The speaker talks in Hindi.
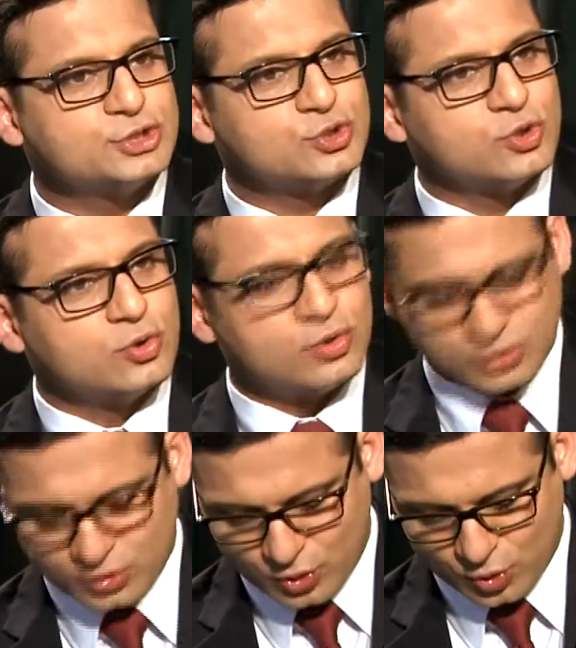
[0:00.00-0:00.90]
जो
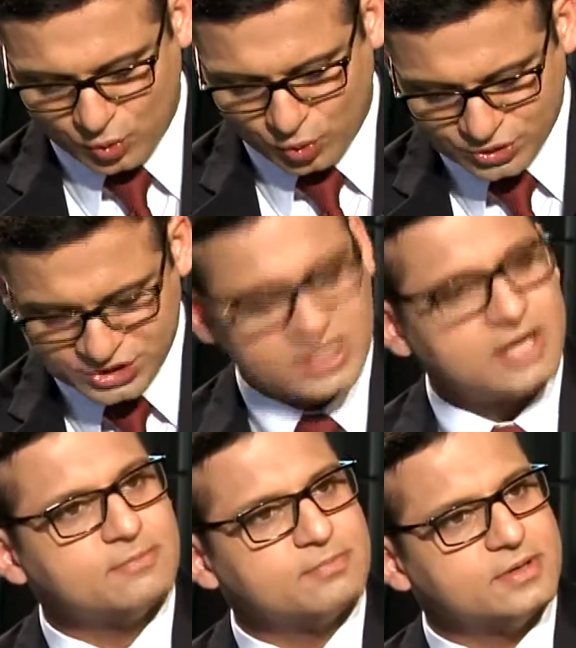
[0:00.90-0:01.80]
उस
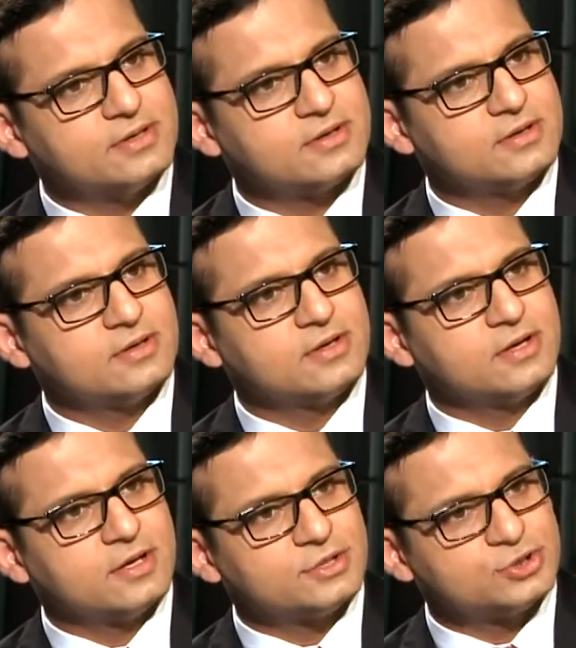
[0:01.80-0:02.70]
टाइम पर
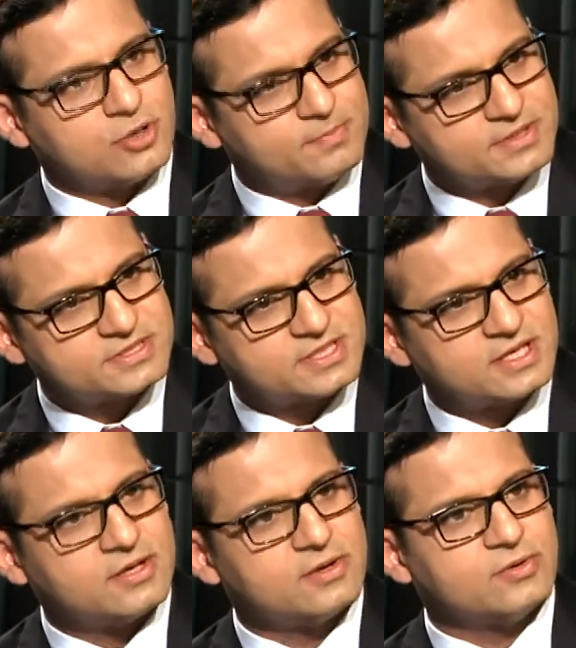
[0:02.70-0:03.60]
चॉपर्स
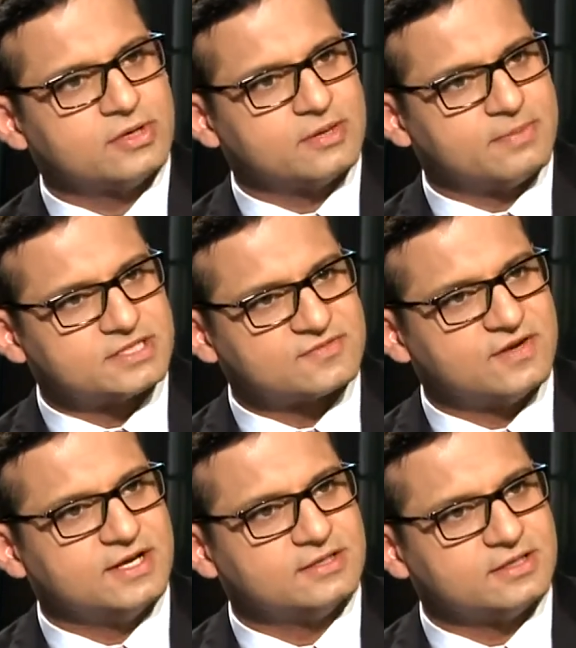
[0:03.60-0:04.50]
के उनके पास
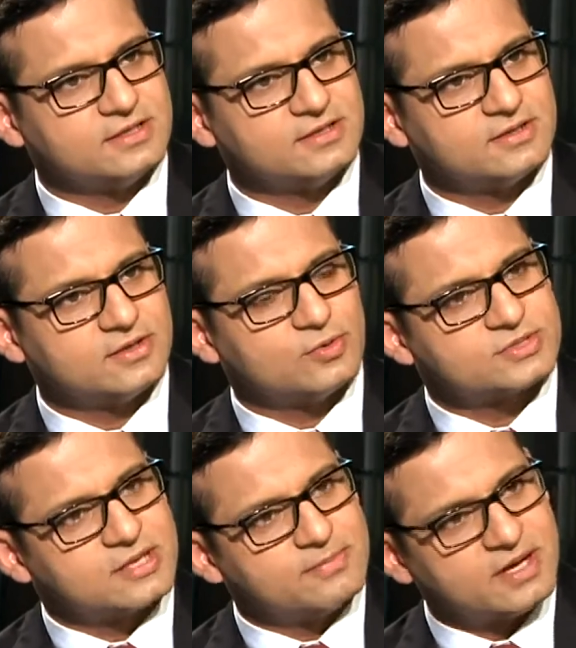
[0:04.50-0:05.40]
फ्लीट थी
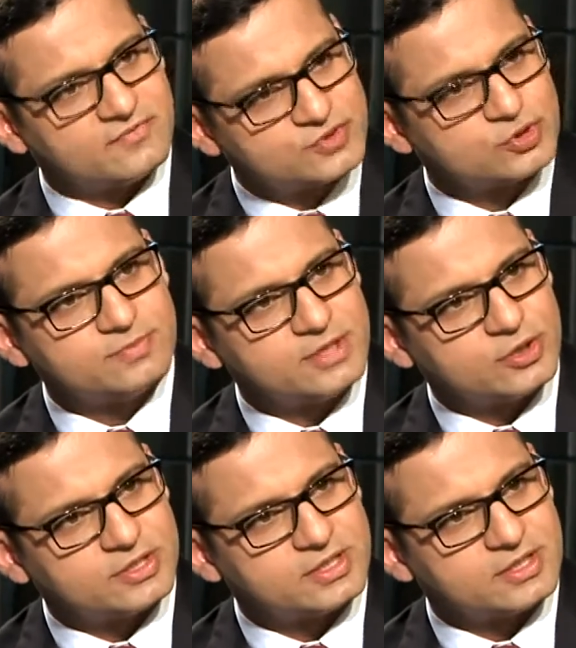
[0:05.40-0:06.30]
उसके बावजूद भी
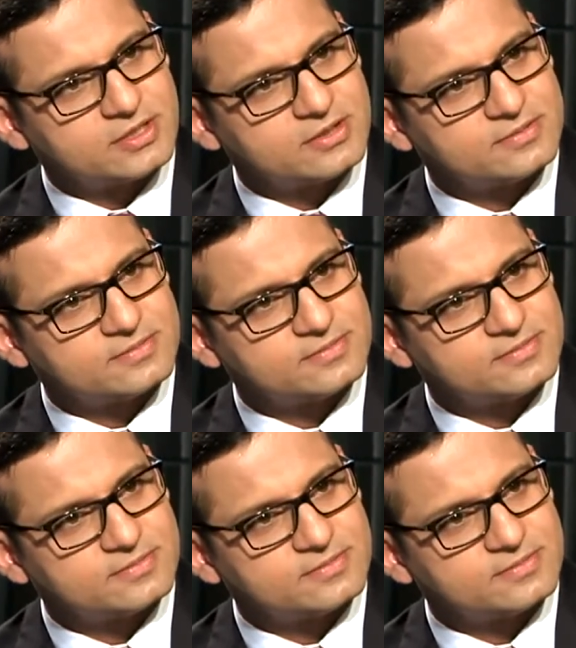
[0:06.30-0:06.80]
ऑर्डर किया गया